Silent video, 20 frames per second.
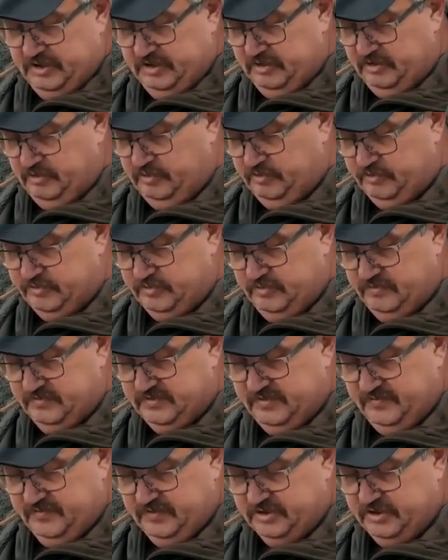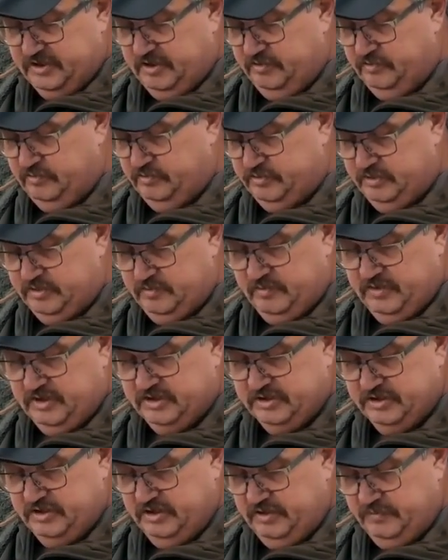этих грузов совершают очень
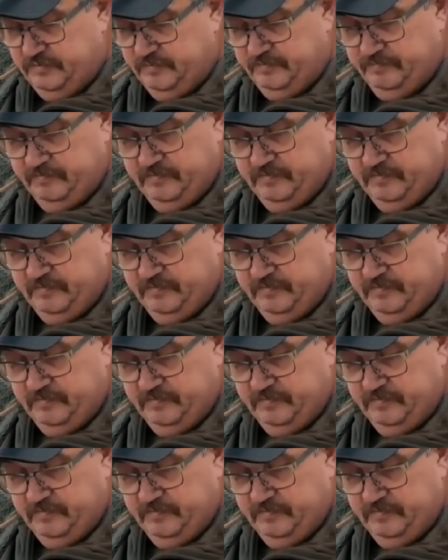большие